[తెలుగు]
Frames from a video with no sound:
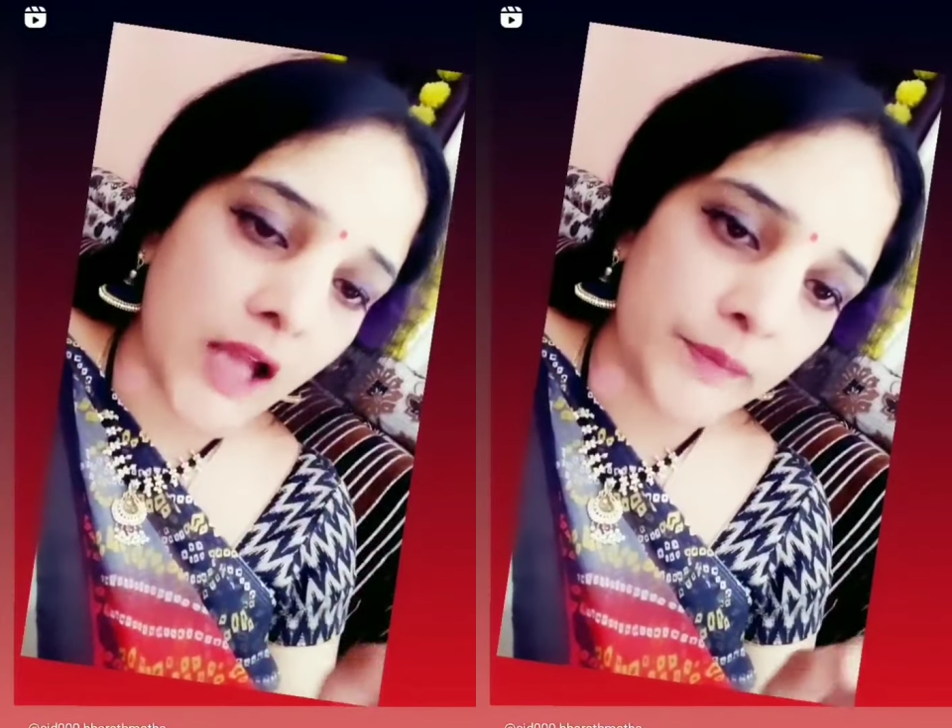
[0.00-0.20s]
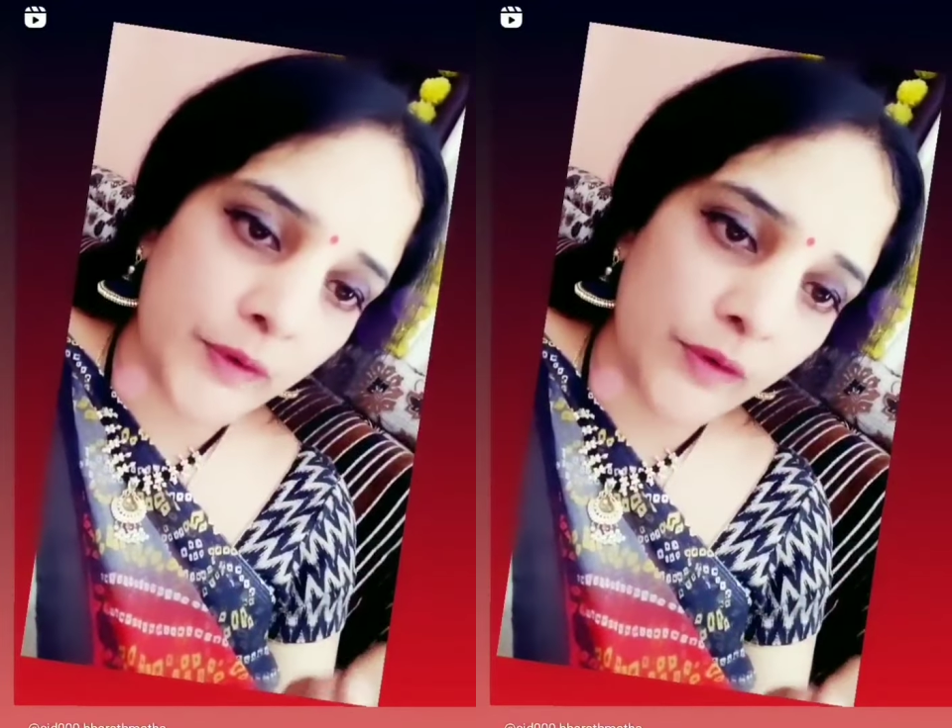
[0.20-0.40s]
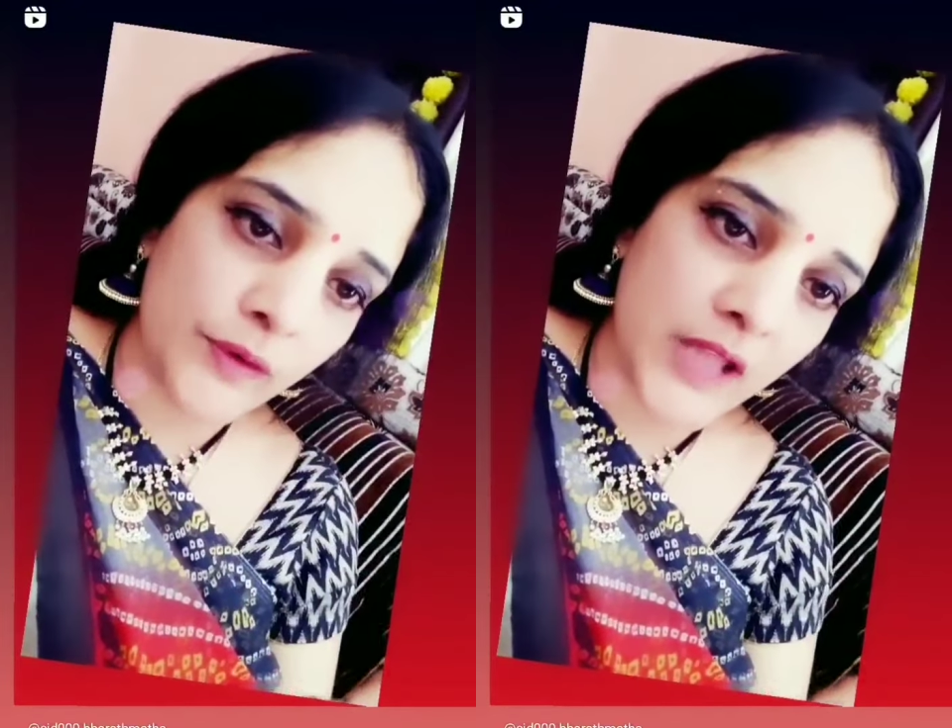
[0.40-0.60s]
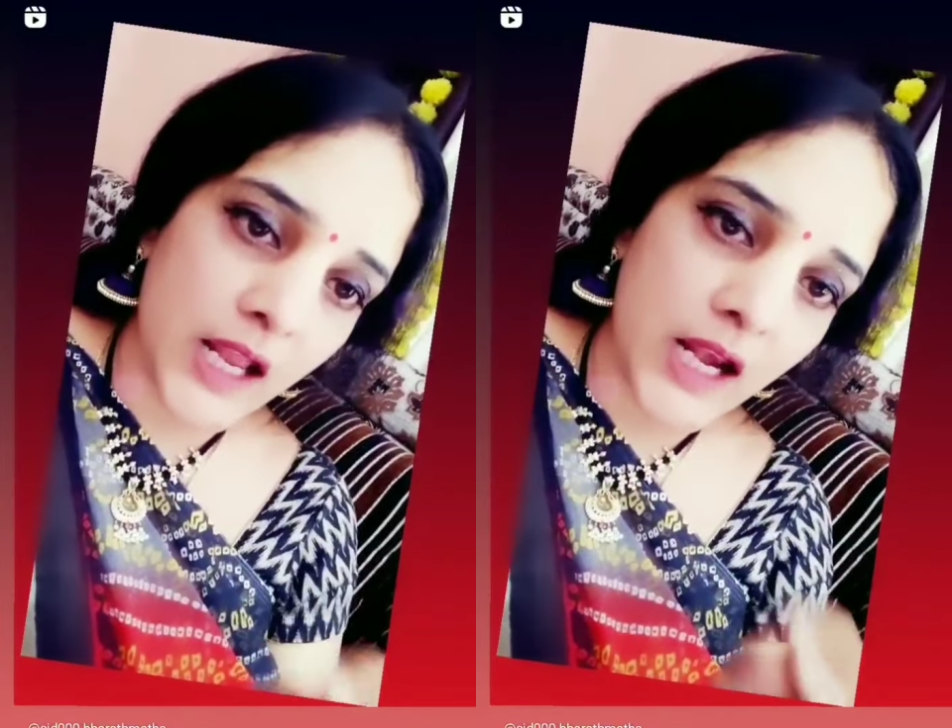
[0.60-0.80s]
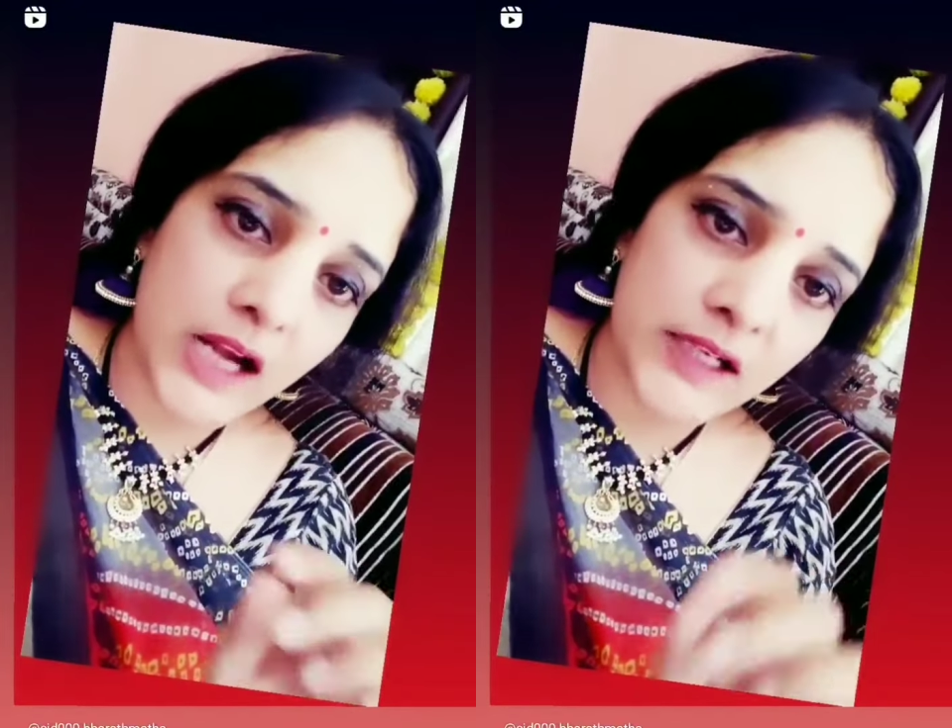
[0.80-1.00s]

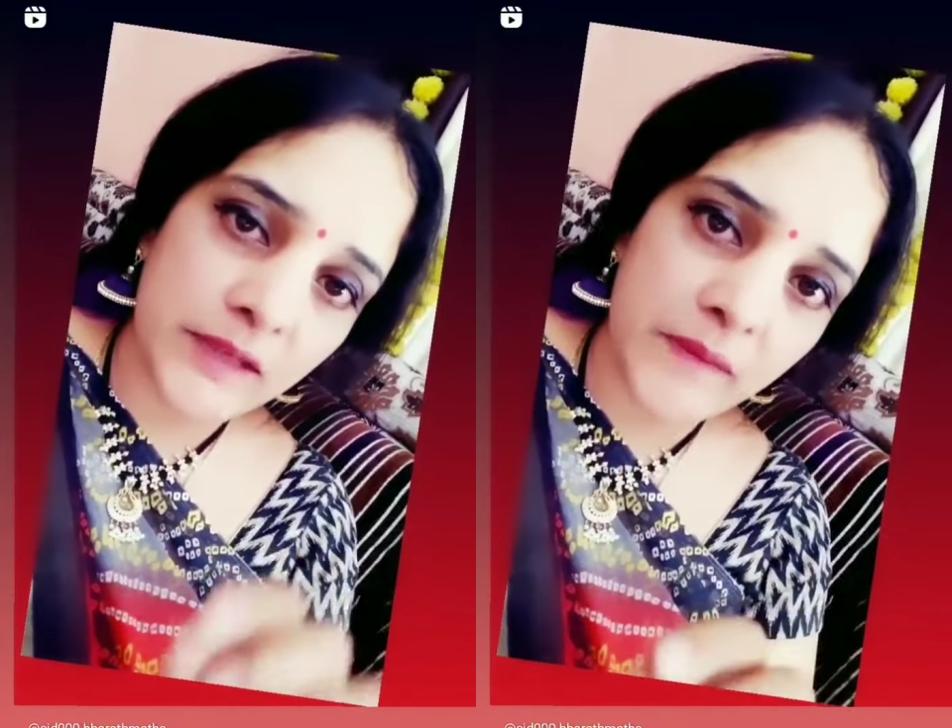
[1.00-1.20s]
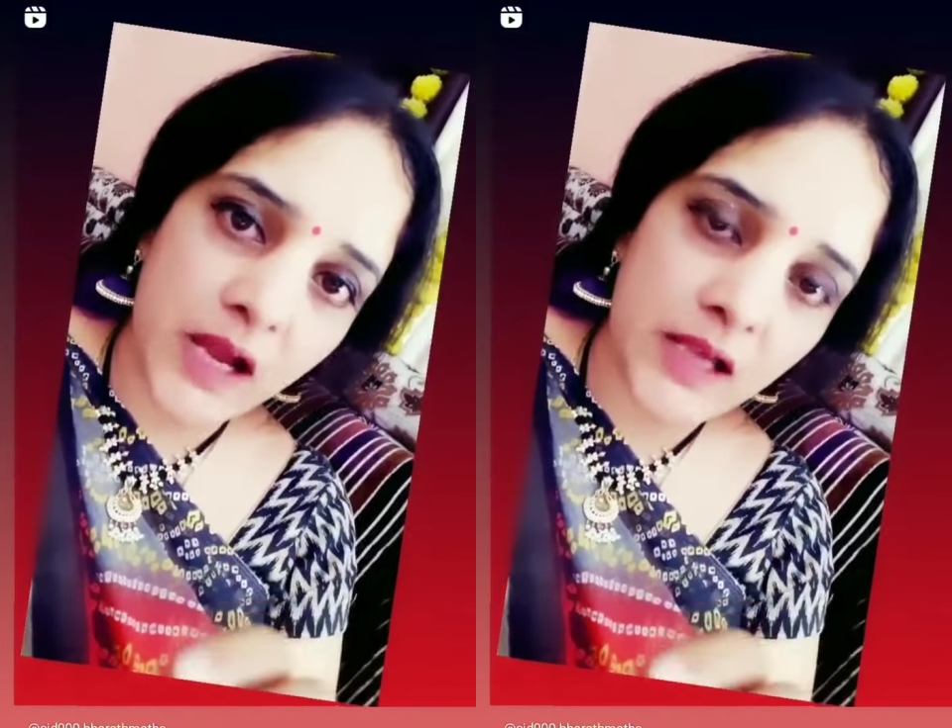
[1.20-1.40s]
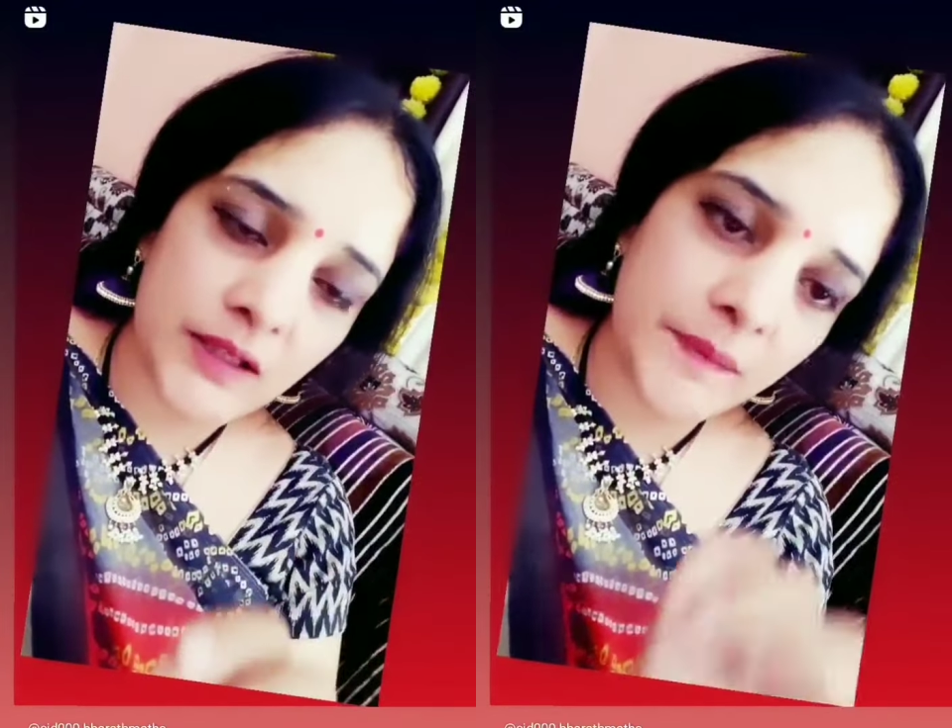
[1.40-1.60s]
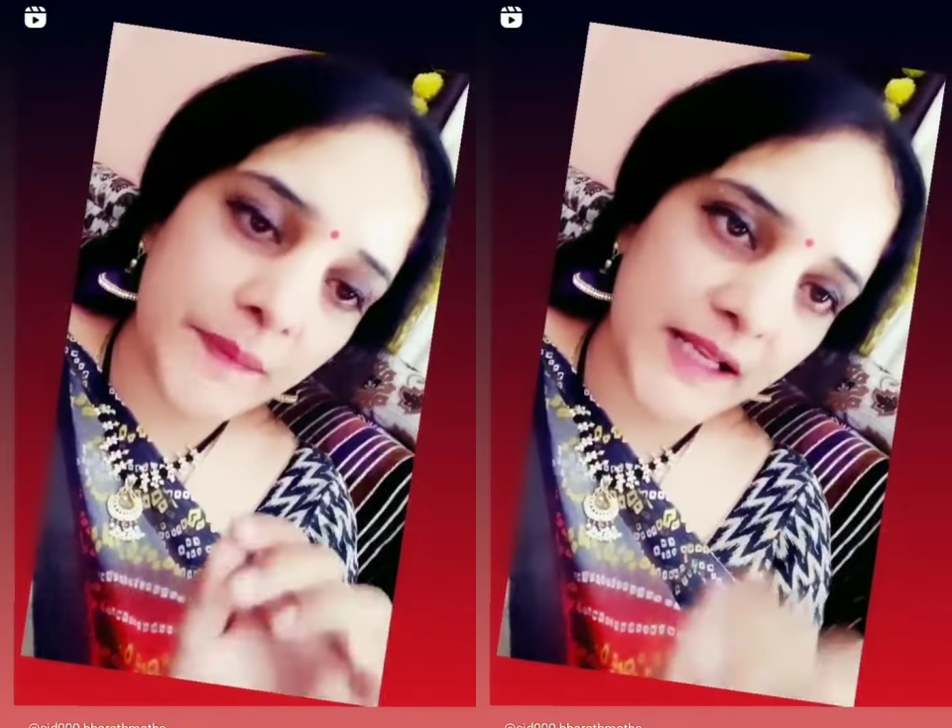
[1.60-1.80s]
ఆరిపోకూడదు అలాంటి మాస్క్